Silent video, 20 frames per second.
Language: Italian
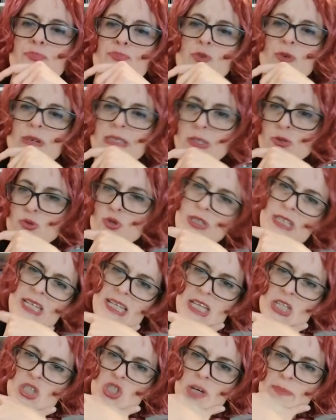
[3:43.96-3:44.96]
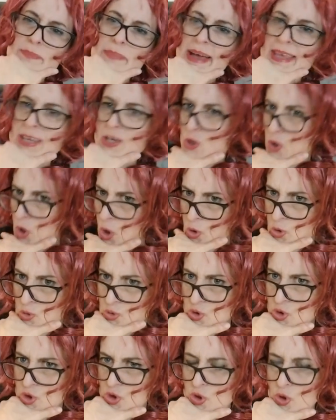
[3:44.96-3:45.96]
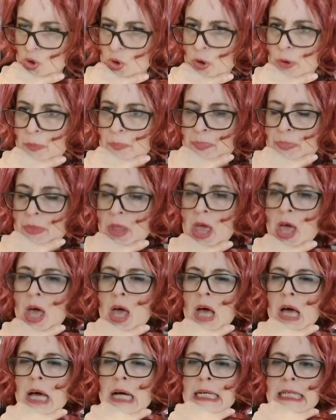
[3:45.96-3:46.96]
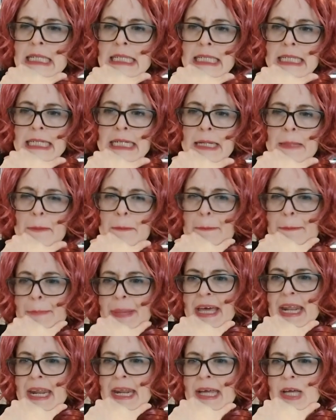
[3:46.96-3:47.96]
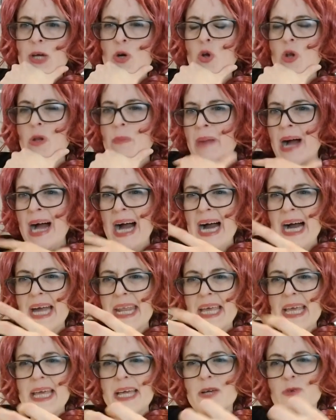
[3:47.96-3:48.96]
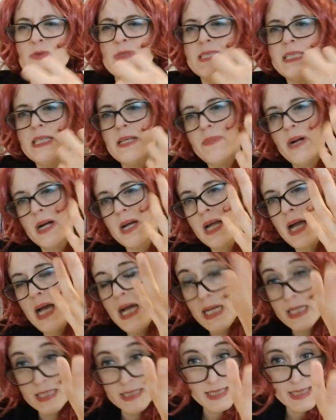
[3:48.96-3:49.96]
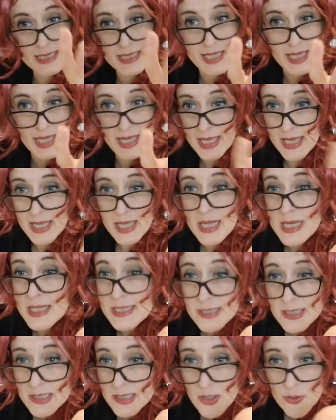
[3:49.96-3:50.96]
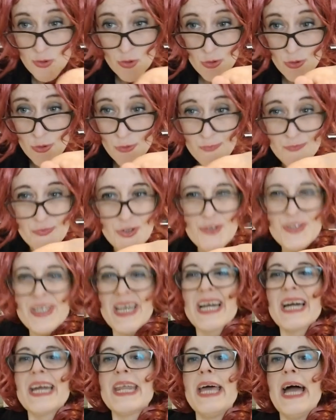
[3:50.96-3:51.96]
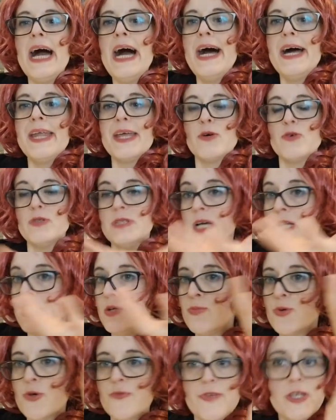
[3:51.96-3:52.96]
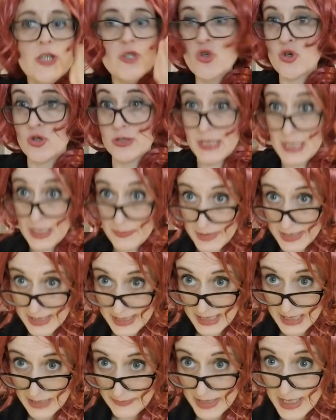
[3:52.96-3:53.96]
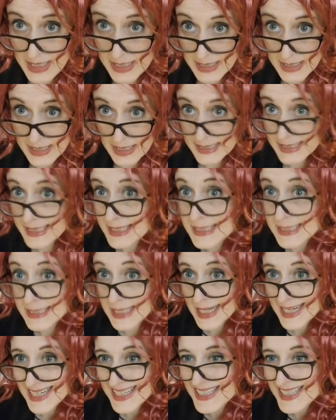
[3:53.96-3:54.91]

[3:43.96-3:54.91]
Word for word: mm, quasi uno stratagemma inconscio per colmare queste mancanze che eh, le si sono venute a creare così all'improvviso, così repentinamente, senza,